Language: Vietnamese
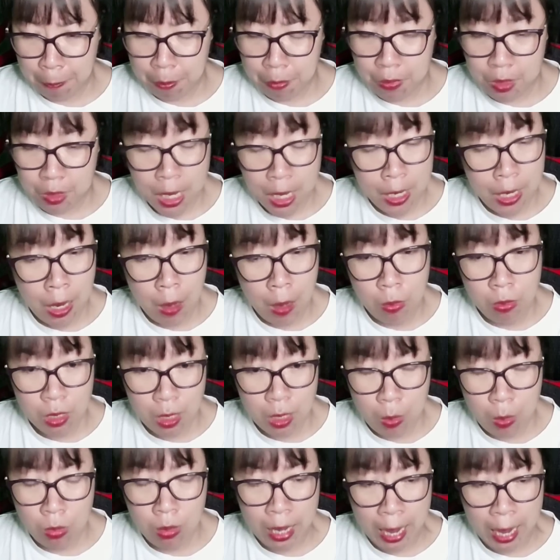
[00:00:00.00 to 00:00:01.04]
Thần Long
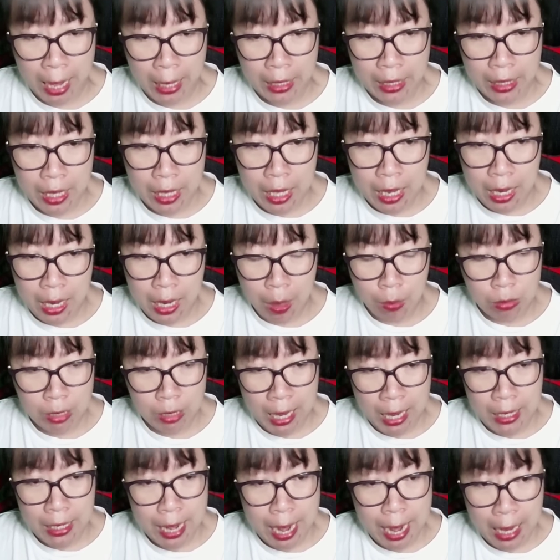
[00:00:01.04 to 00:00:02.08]
sống lại, lòng
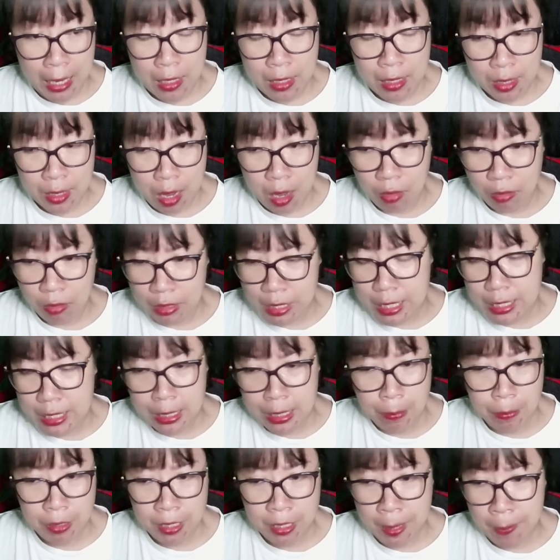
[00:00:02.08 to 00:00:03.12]
nhãn đáng sợ nhìn
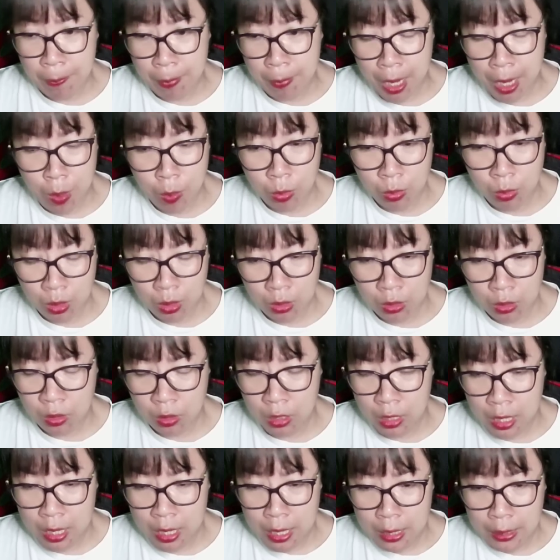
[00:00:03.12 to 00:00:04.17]
chằm chằm Long Tử.
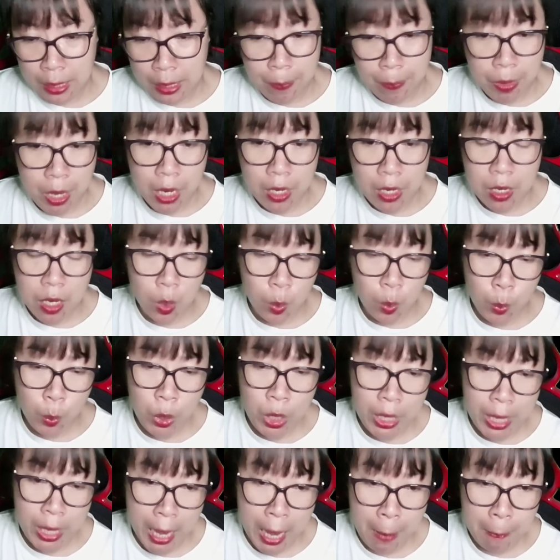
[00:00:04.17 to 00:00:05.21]
Cảm nhận được
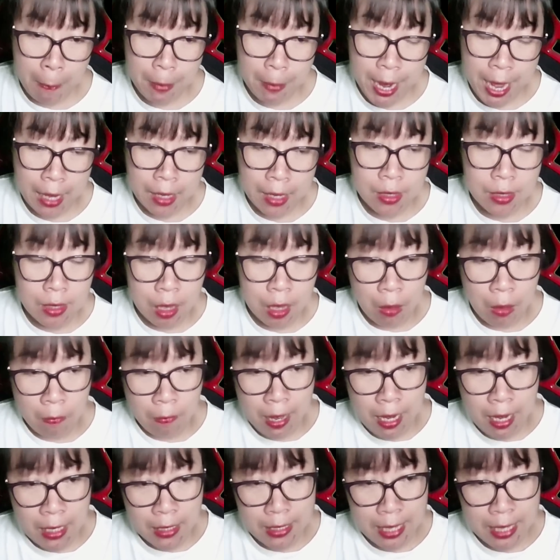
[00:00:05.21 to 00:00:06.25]
uy áp đáng sợ
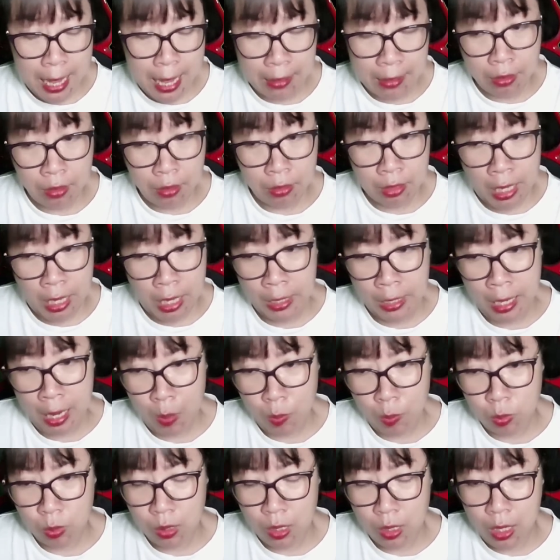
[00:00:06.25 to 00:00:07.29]
phát ra từ thần
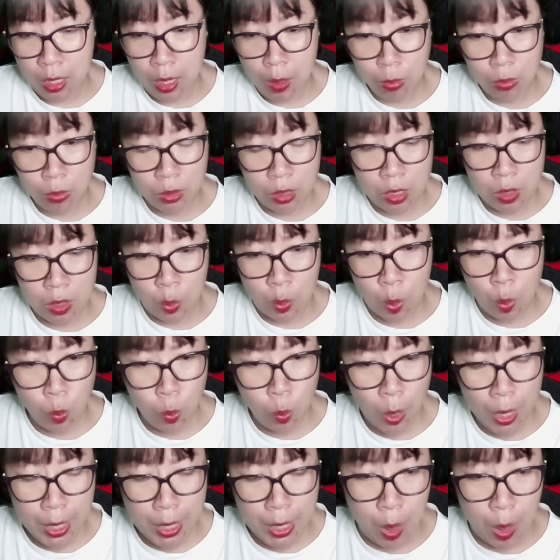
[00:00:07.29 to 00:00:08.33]
Long, Long Tử cũng
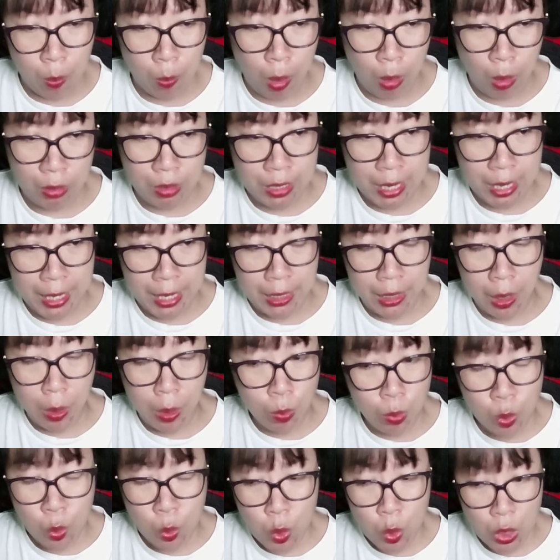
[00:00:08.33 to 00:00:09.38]
quay đầu bỏ chạy
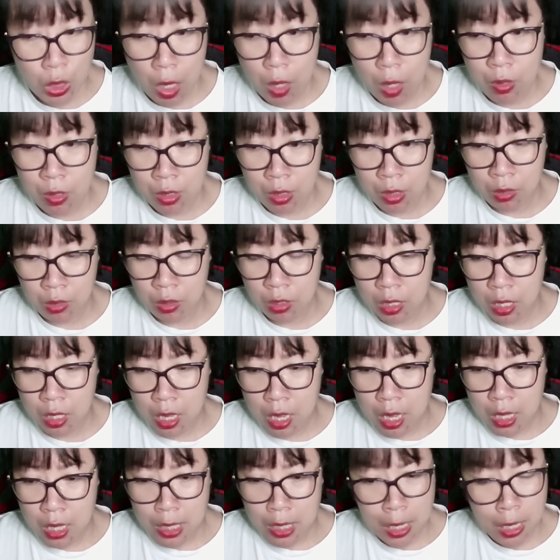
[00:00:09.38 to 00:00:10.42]
không chút do dự.
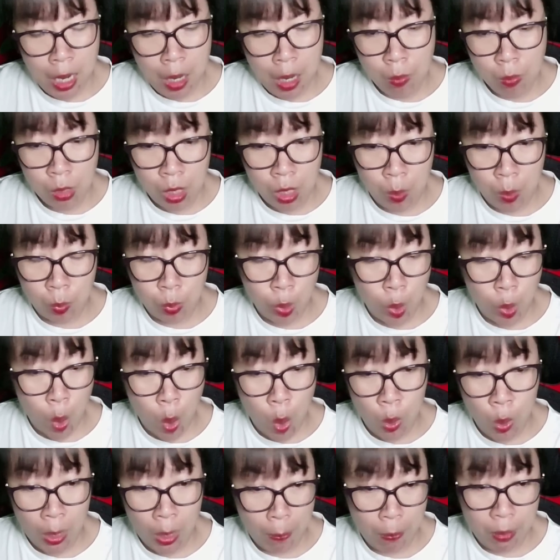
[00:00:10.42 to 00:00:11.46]
Thần Long khổng
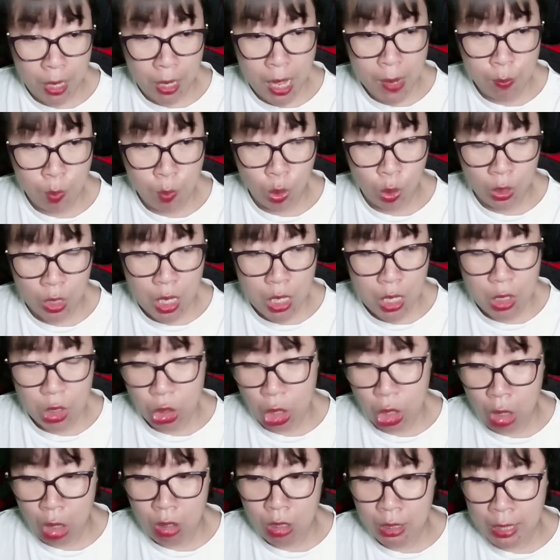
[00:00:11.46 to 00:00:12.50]
lồ gầm lên một tiếng
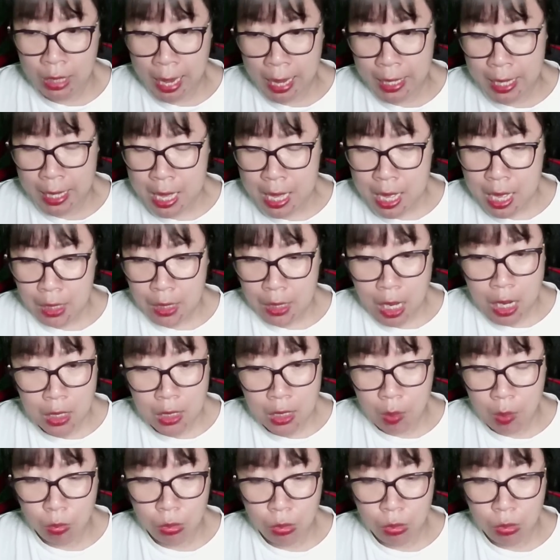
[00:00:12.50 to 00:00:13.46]
chói tai, thân rồng